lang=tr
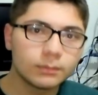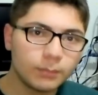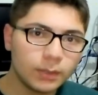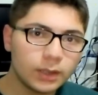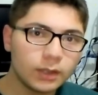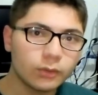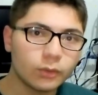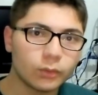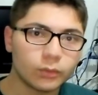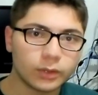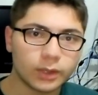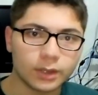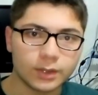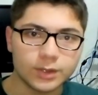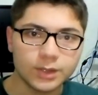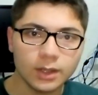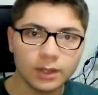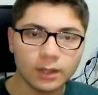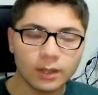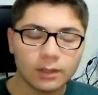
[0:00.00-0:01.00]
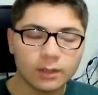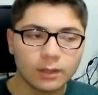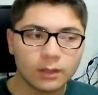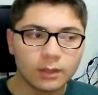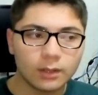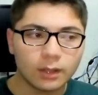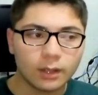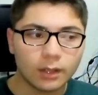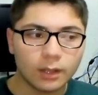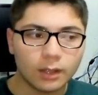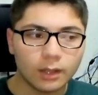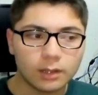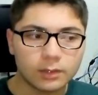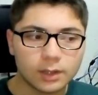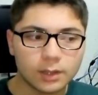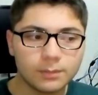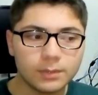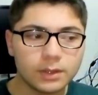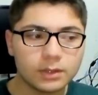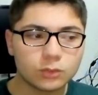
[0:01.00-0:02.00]
bana gönderecek. E,
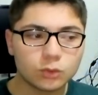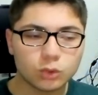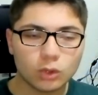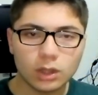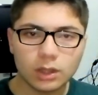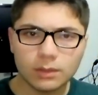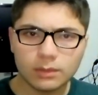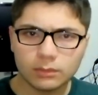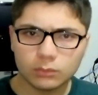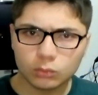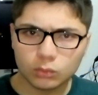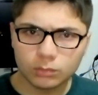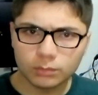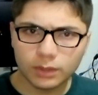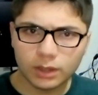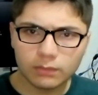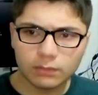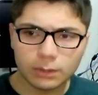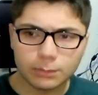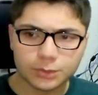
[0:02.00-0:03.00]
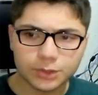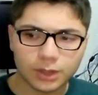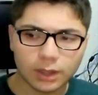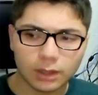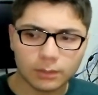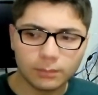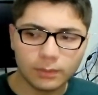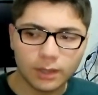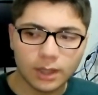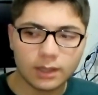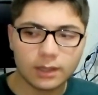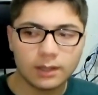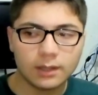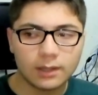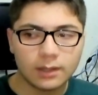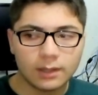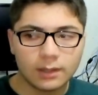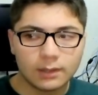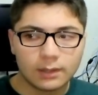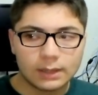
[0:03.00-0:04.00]
tabii şöyle durumlar varmış galiba hani
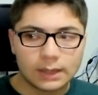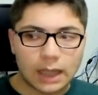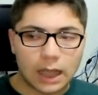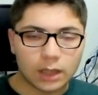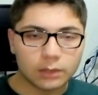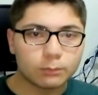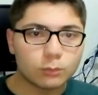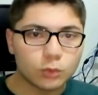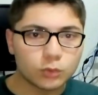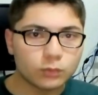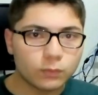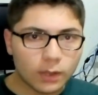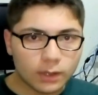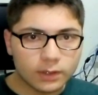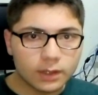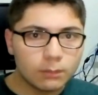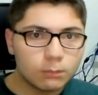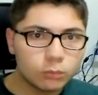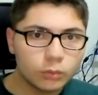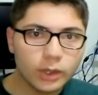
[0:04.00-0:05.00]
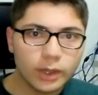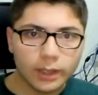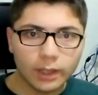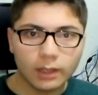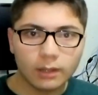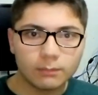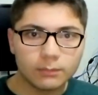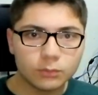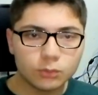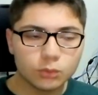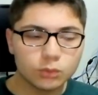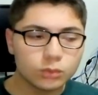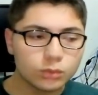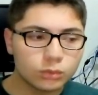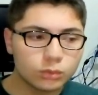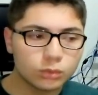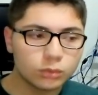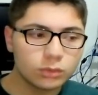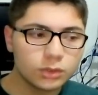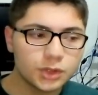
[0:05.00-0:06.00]
atmosferden buraya gelmesi uzun
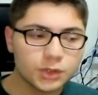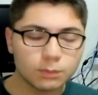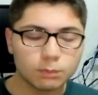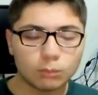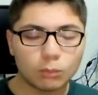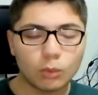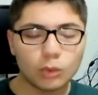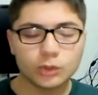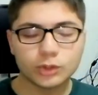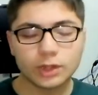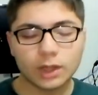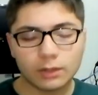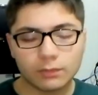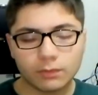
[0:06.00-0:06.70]
sürdüğü için Morse